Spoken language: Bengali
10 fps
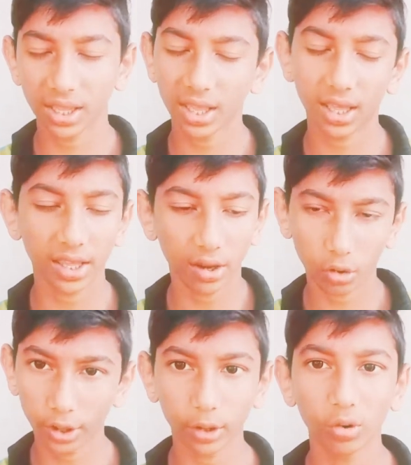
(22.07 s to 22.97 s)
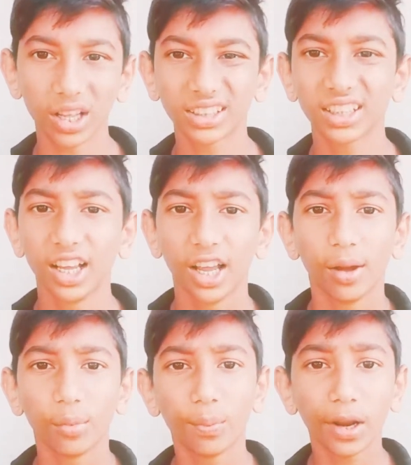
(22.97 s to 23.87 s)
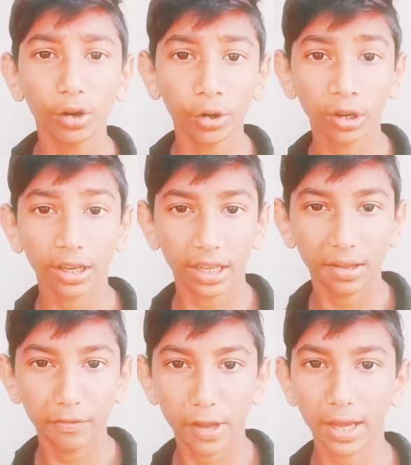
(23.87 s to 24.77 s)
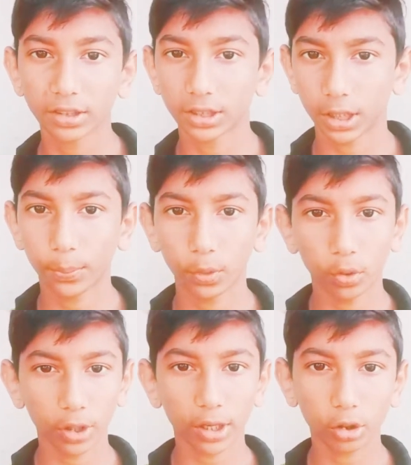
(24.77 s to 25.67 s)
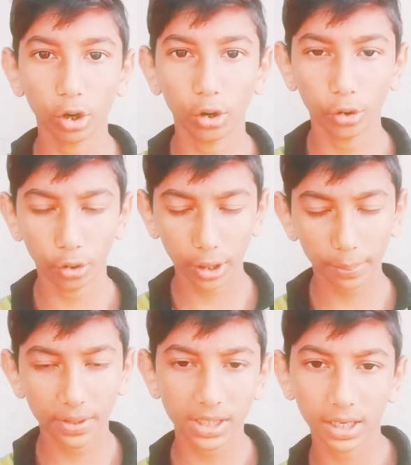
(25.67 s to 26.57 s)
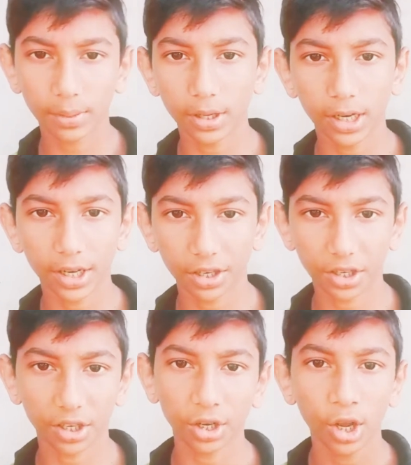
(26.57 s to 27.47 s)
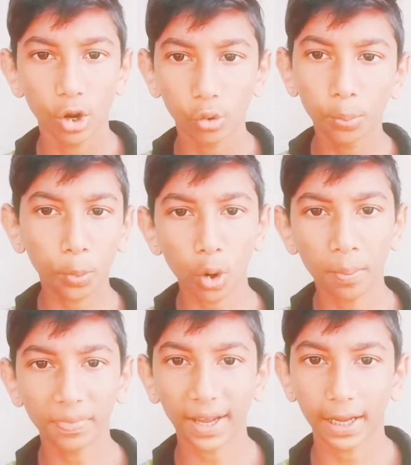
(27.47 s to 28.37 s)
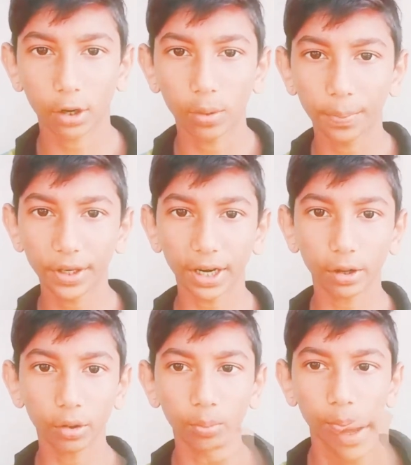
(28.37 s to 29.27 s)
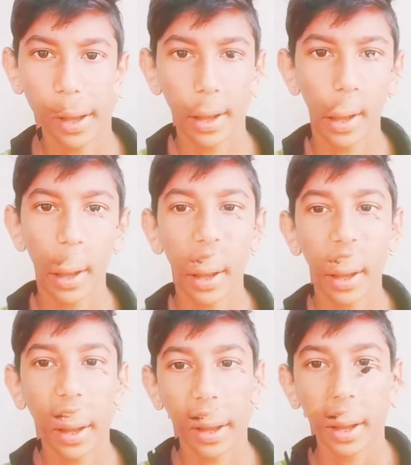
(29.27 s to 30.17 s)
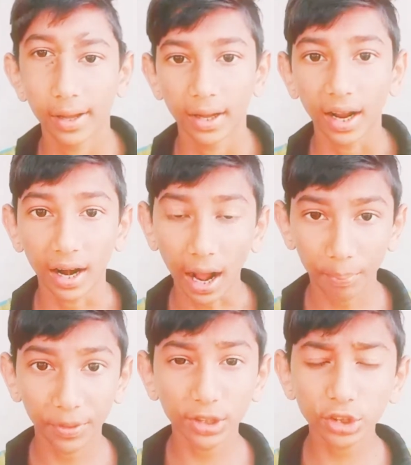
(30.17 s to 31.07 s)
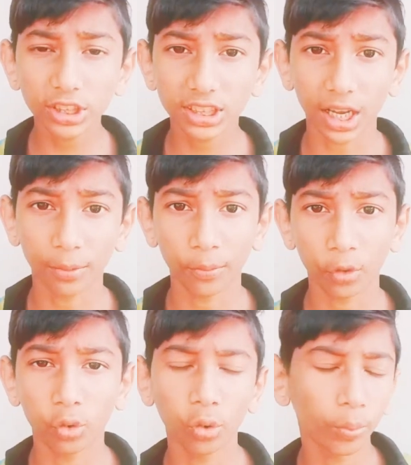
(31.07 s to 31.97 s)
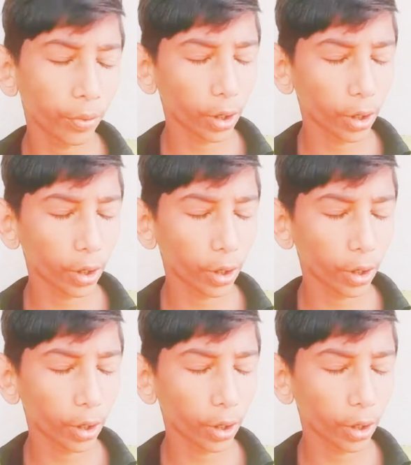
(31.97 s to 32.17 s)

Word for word: ইয়ে ইয়ে অনেকগুলো আছে মোবাইলে অনেক ইফেক্টস এরপর অনেক ধরনের অনেক বেসিক লেভেলের এডিটিং খুব কম থাকে কম্পিউটারে খুব খুব বেশি থাকে আর আপনি যদি চান খুব